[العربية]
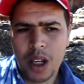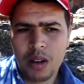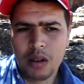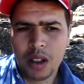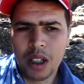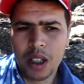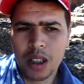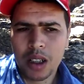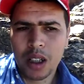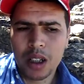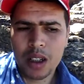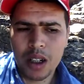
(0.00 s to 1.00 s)
او هكذا
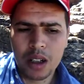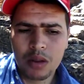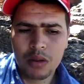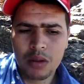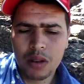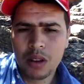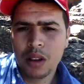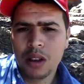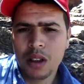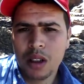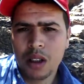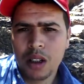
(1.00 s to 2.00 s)
الرساله نو
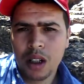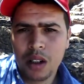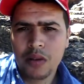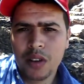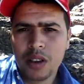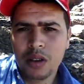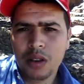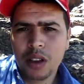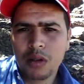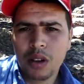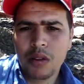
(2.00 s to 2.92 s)
حل الفيديوهات ولا